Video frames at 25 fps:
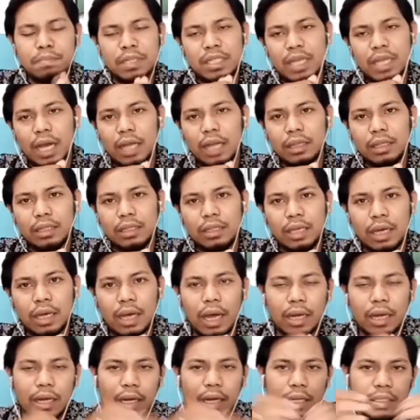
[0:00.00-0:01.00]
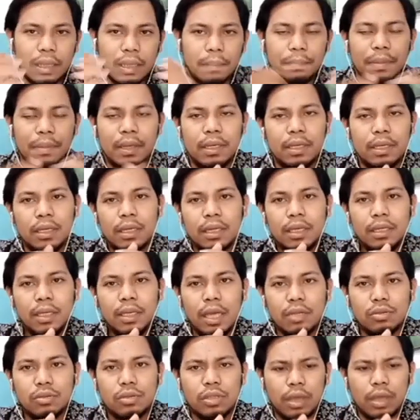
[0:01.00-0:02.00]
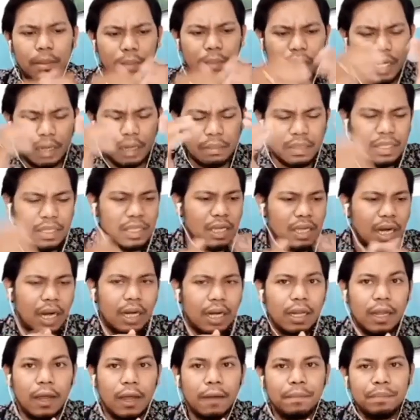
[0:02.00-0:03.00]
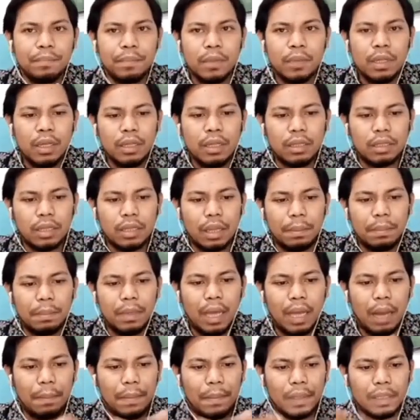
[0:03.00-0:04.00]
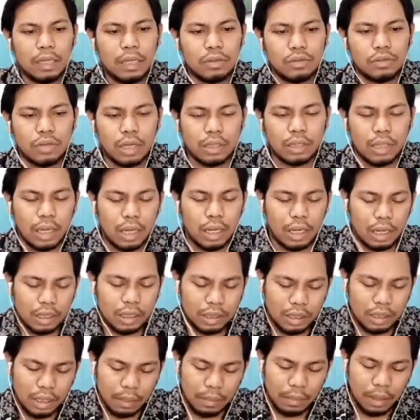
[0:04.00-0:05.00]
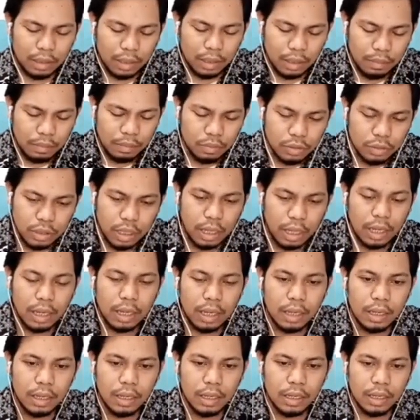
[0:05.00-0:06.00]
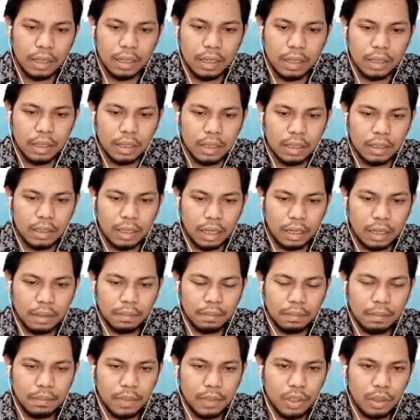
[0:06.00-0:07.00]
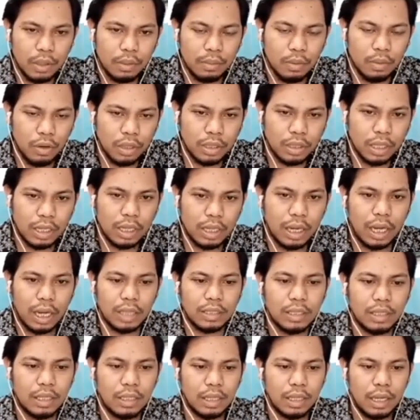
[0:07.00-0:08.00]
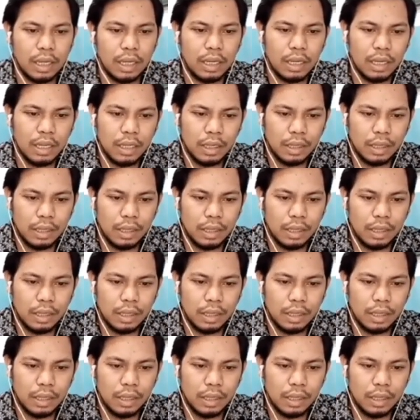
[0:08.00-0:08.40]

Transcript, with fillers: penjahat yang ada di samping Yesus yang mereka mencela dia tetapi apa yang Yesus katakan ketika melihat ibunya dan murid yang dikasihnya